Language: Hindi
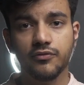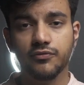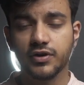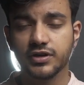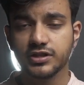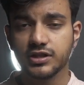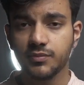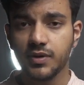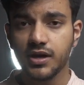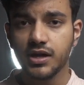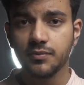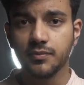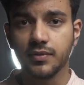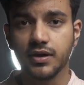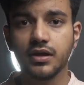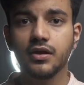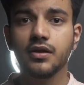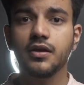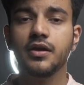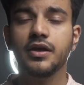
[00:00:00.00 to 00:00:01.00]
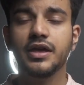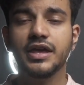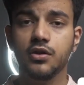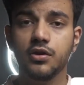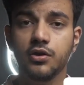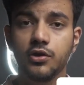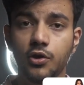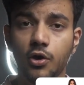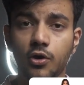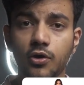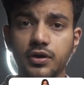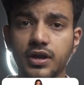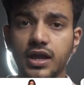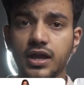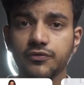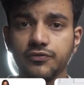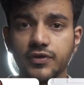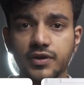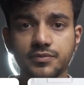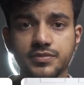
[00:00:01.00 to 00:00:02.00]
वर्तमान में नॉन
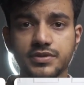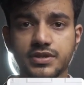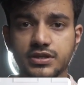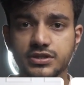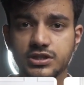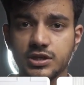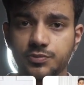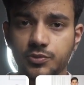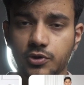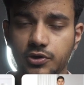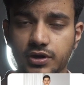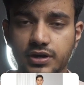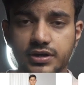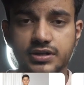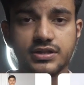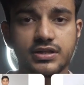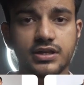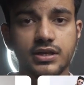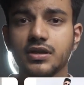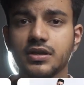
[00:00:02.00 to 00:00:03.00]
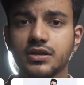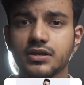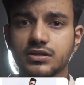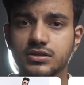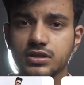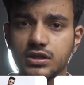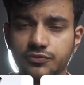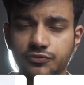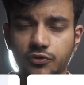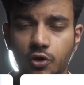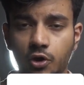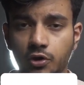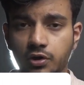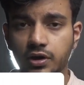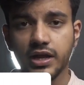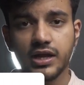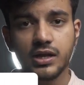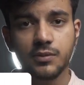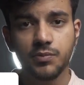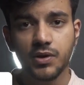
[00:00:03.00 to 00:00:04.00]
एफ प्रोडक्ट्स में सिर्फ
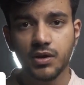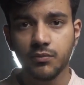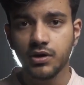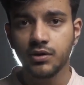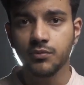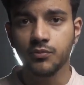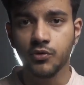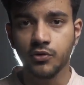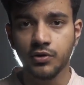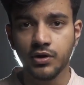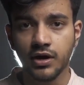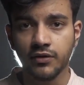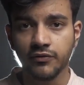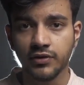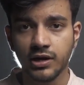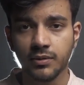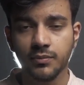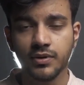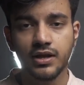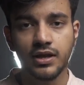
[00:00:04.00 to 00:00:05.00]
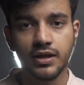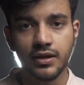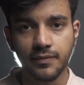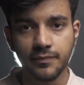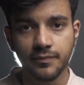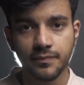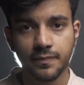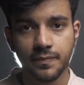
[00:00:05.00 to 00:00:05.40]
ऑनलाइन पेमेंट मोड अवेलेबल है